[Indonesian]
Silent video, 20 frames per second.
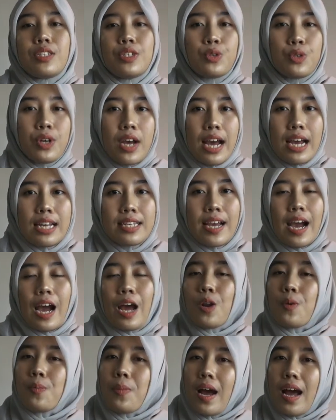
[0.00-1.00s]
Juga
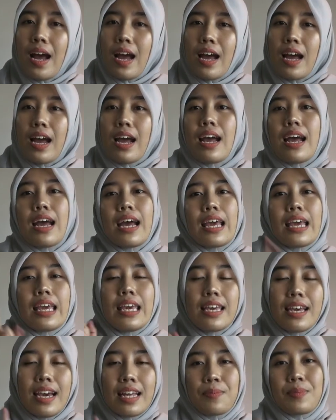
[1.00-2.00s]
jangan lupa
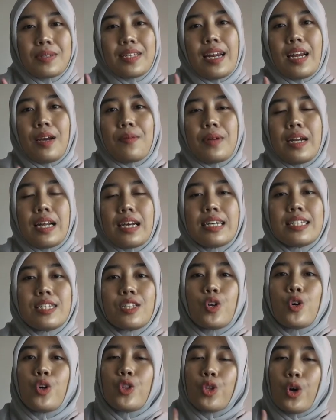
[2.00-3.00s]
Ingat pesan
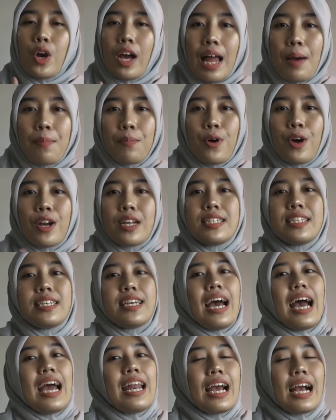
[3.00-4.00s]
Kemenkes untuk lapor
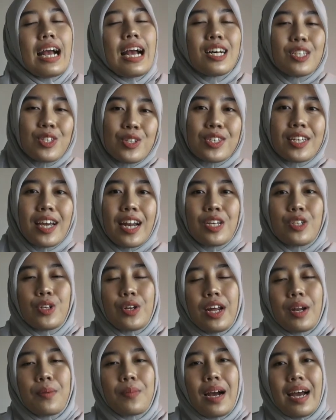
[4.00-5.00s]
jika ada kasus
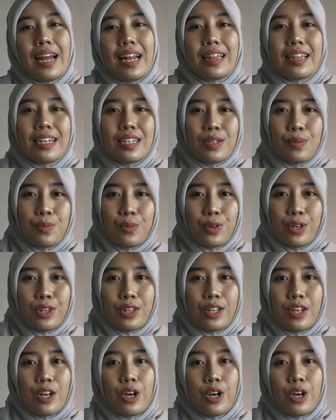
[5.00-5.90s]
keracunan makanan tersebut.